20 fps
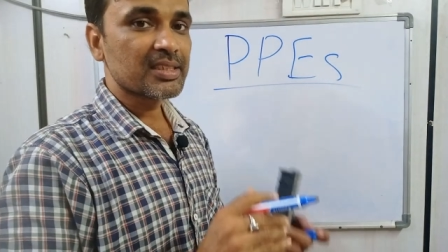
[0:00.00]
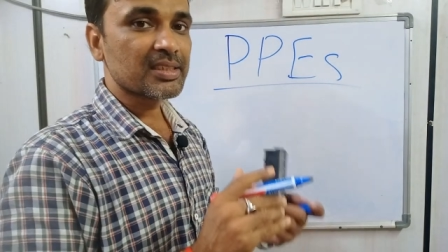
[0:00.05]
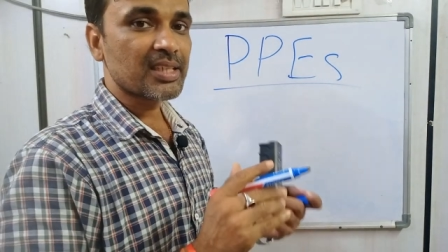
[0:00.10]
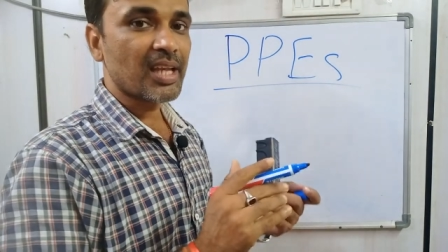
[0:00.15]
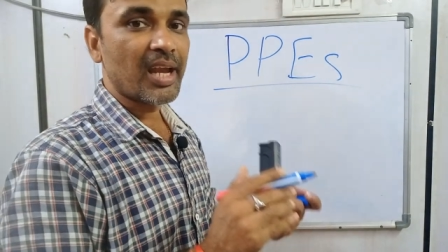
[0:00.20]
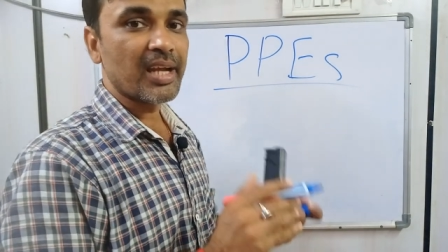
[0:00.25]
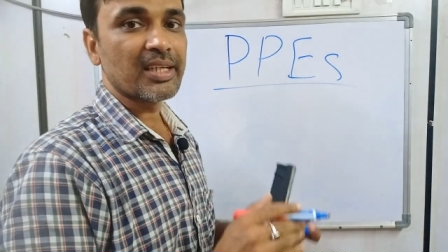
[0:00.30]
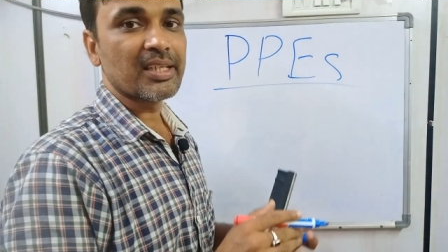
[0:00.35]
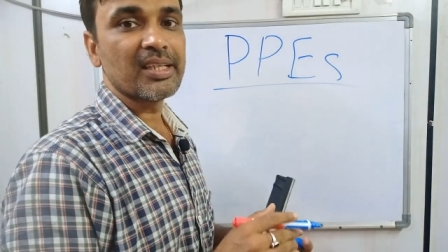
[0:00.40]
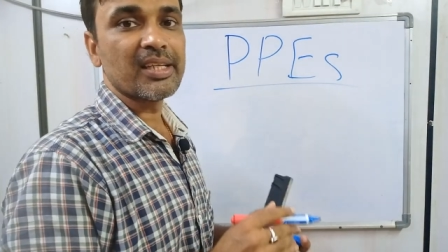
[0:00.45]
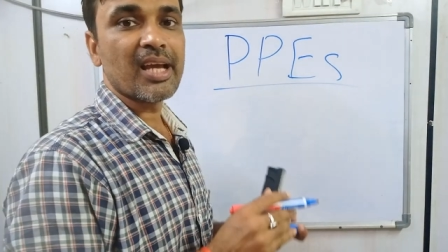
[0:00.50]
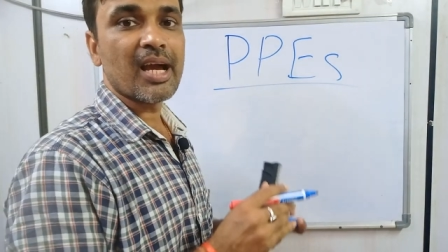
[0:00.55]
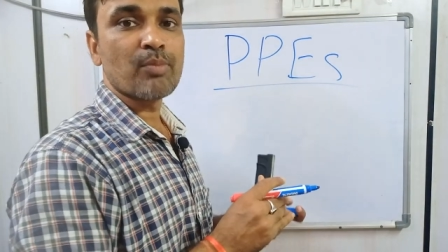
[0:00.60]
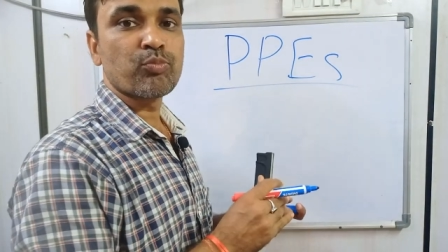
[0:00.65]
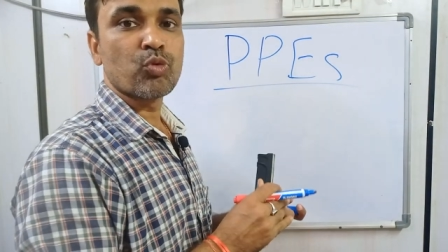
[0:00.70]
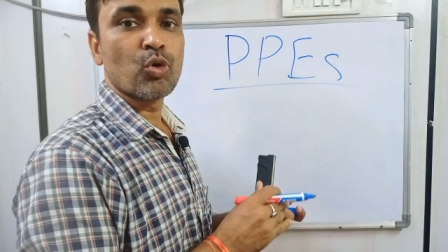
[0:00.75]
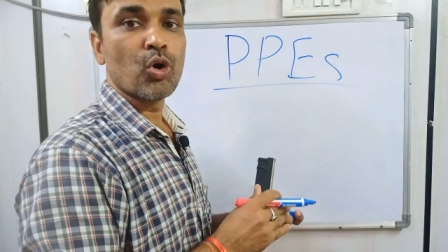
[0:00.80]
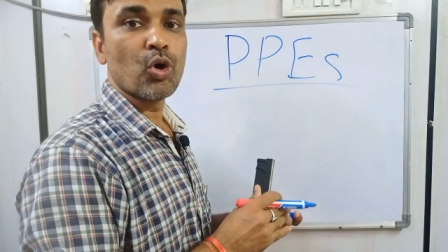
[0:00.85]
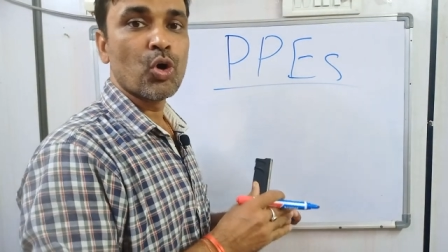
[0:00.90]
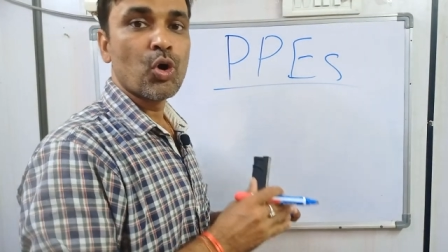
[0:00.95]
स्लाइटली
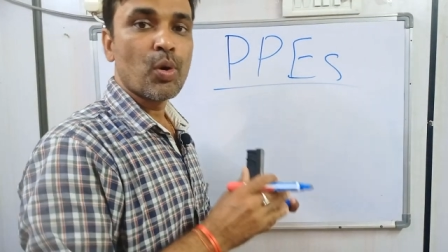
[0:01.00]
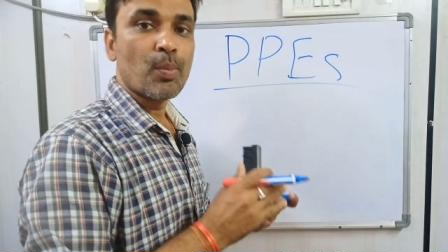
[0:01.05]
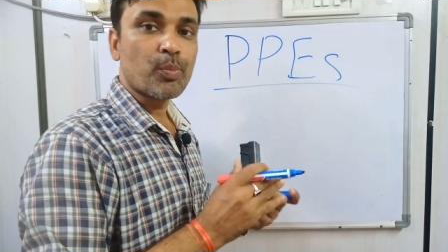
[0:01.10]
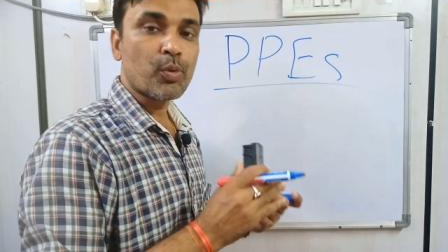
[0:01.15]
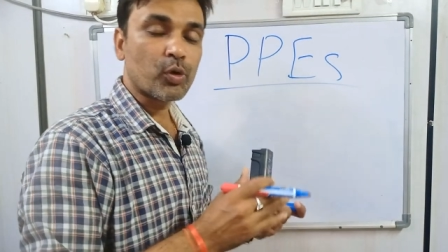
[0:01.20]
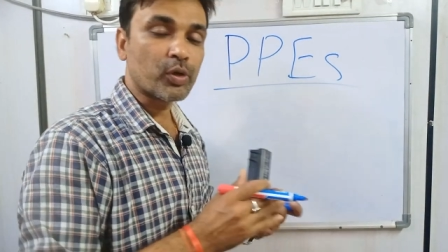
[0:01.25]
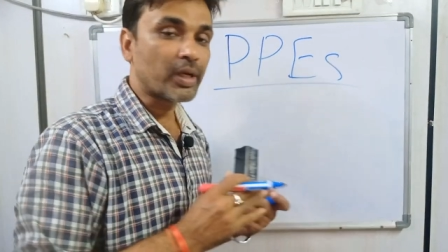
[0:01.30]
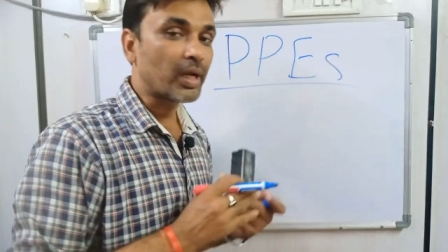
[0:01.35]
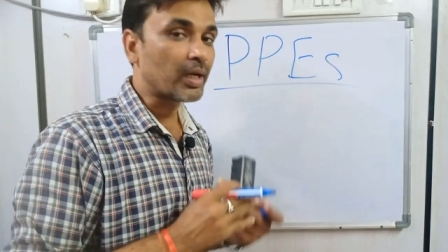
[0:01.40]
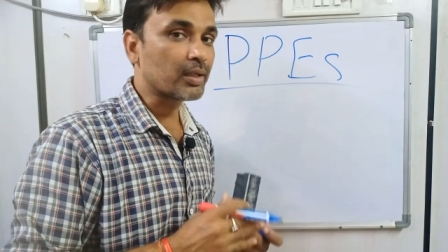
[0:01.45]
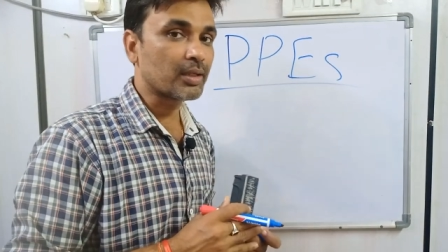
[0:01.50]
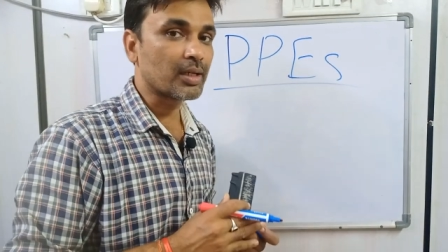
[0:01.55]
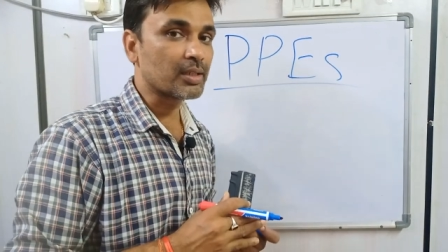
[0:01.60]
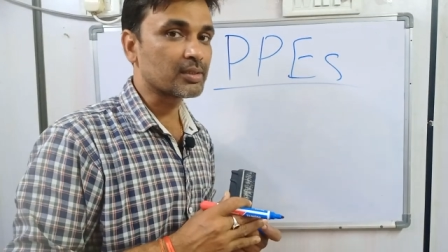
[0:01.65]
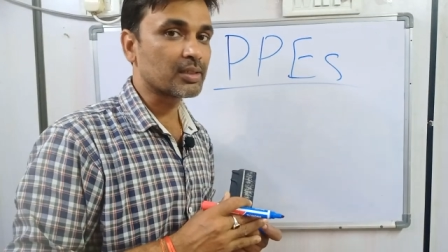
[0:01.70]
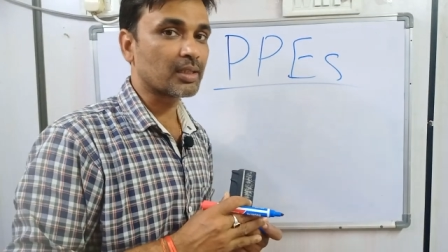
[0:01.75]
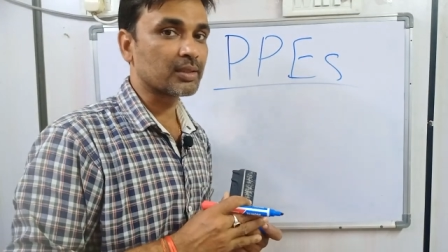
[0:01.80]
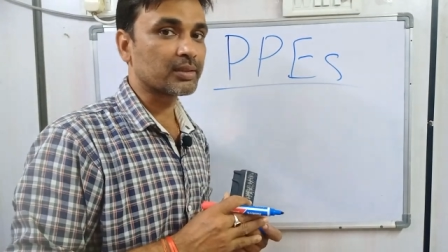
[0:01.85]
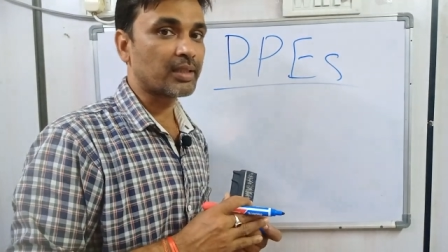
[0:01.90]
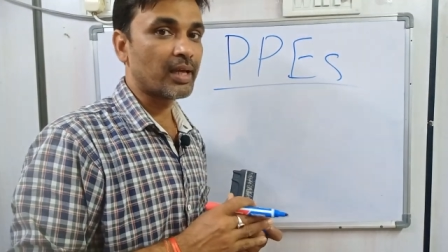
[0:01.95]
आपको प्रोटेक्ट कर
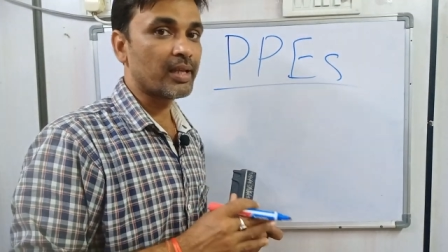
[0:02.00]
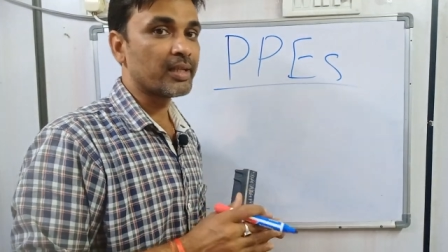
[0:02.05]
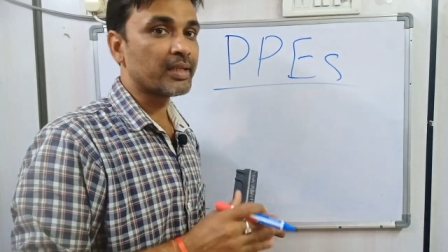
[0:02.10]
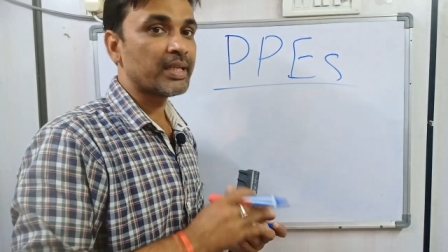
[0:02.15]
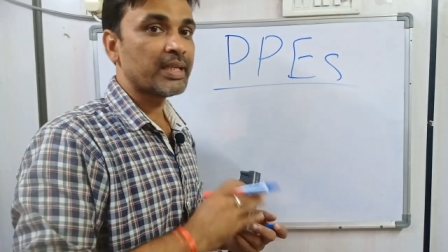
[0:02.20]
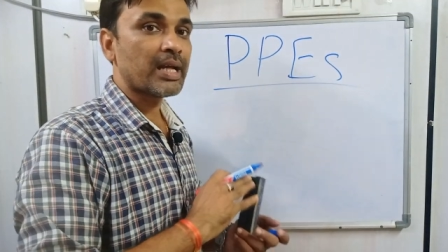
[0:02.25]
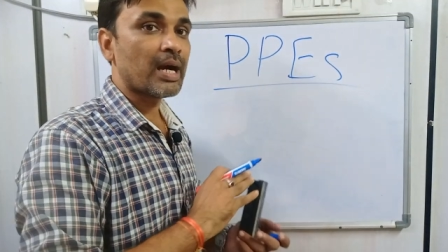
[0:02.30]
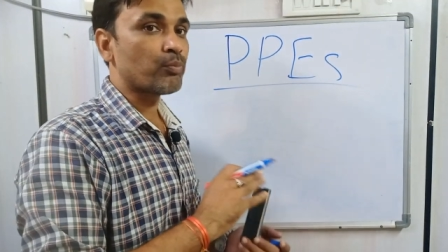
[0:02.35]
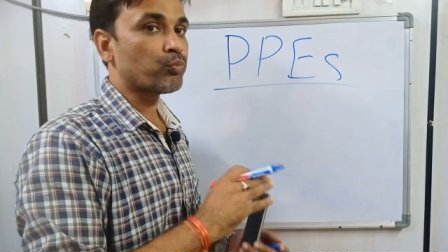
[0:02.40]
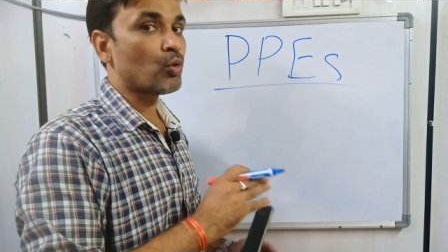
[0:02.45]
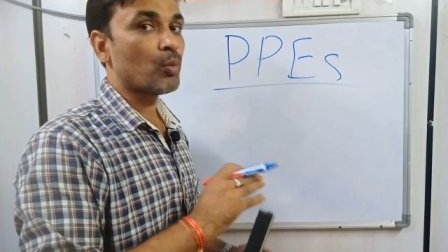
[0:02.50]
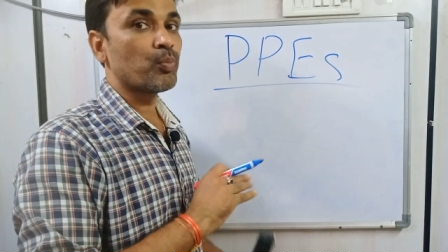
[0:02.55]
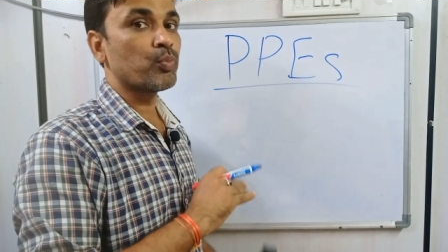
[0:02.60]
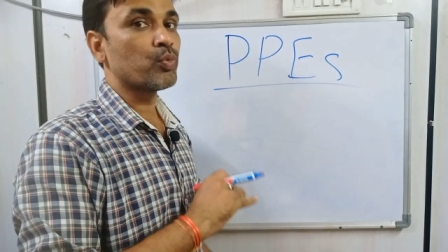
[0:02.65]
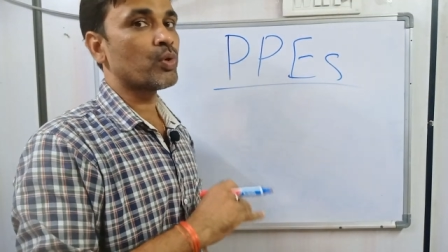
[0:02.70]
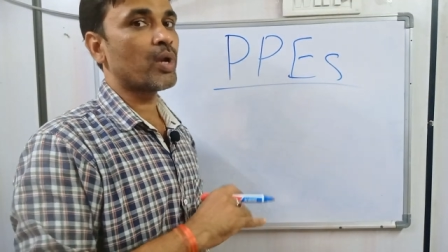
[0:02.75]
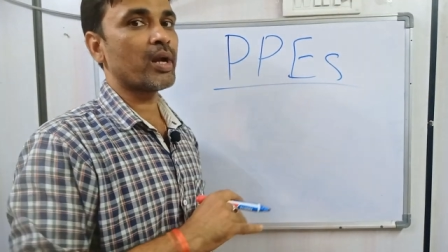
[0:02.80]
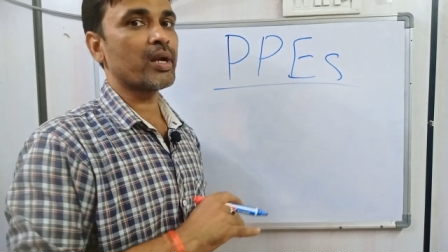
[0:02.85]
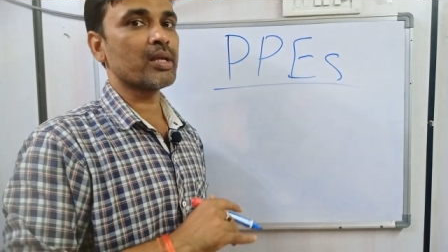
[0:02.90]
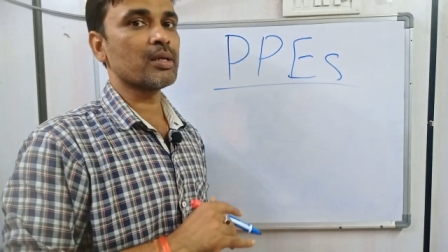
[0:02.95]
सकता है लेकिन आपको
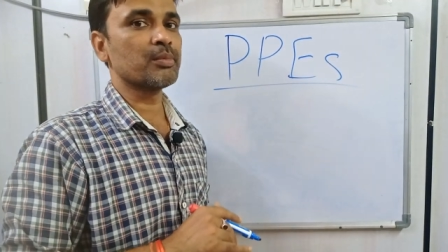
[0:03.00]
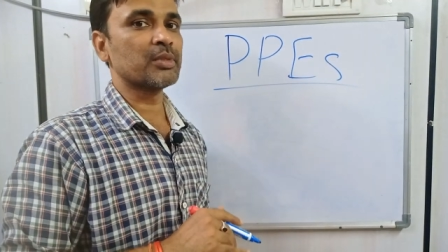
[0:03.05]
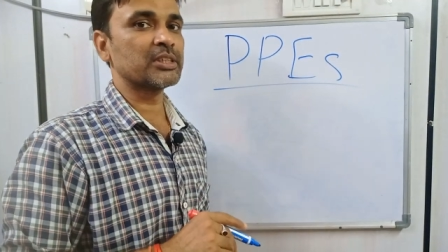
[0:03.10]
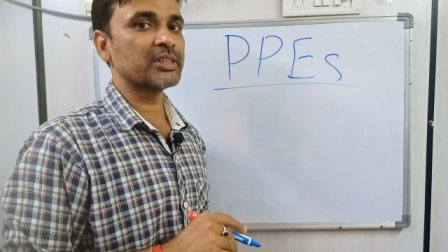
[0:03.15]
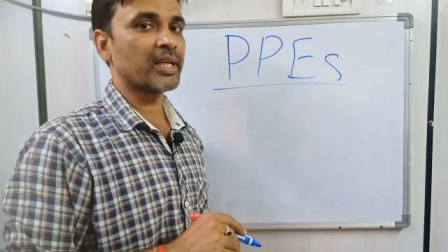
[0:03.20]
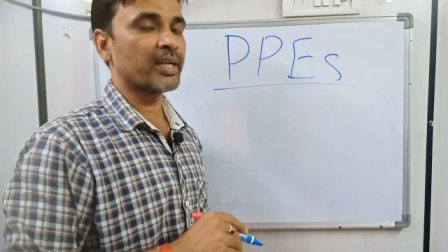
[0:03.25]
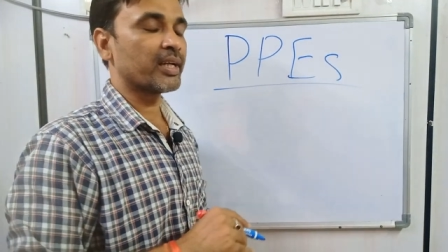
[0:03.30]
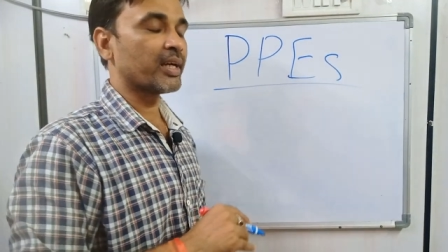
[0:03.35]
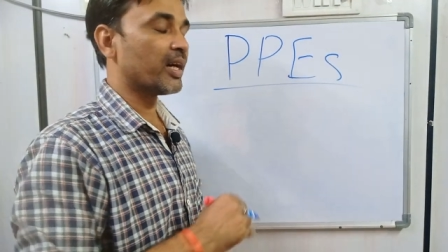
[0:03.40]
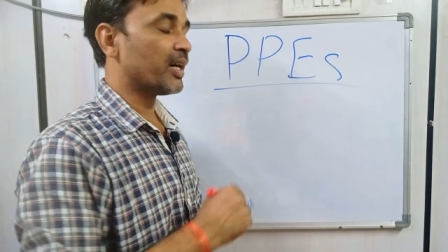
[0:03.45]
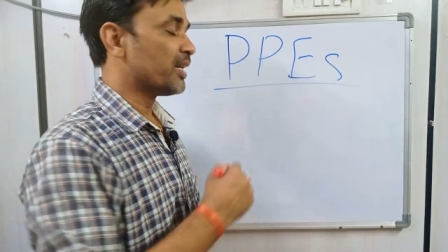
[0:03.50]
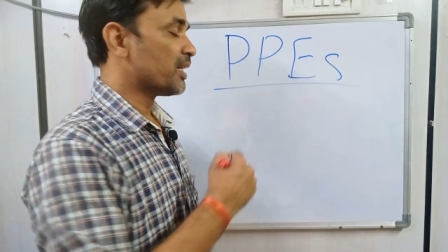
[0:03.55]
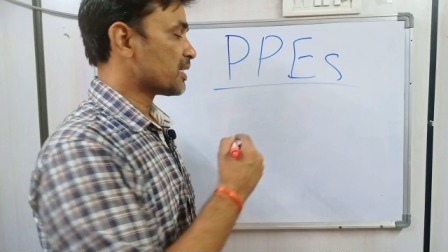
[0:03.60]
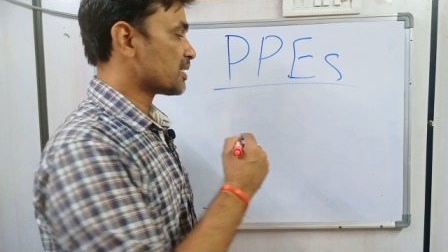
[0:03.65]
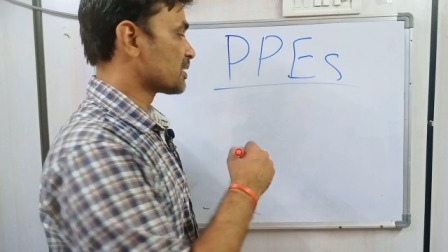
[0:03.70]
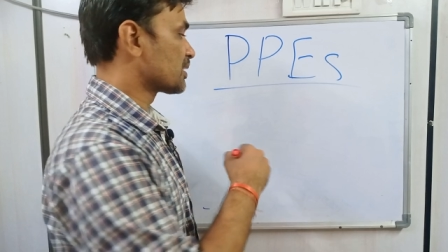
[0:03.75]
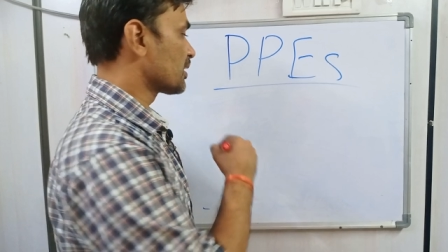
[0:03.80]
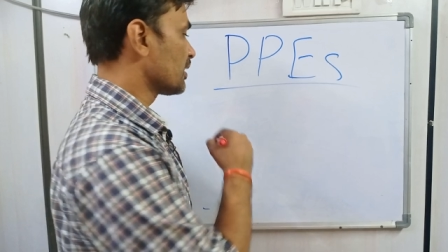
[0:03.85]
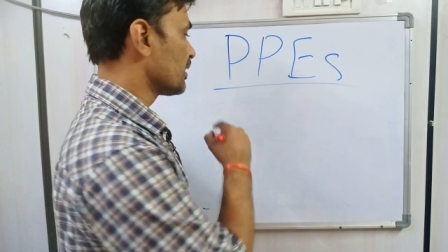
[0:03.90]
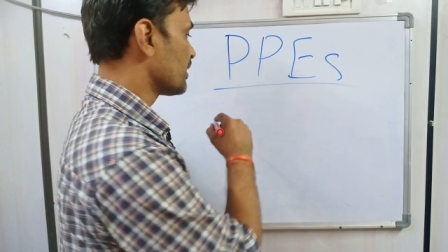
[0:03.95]
पूरा नहीं बचाएगा
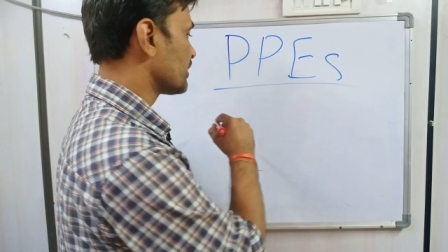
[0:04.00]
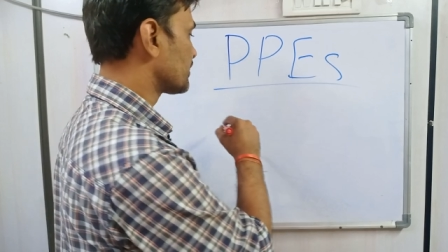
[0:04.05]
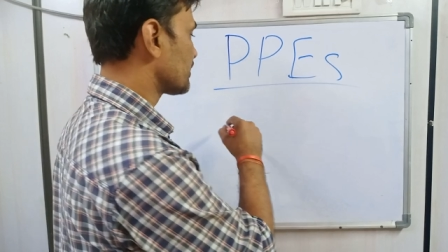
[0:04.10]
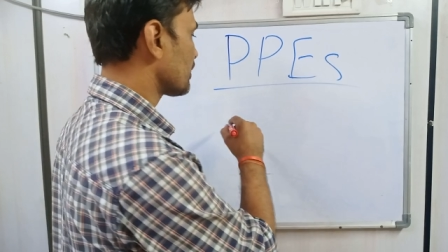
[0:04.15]
इसीलिए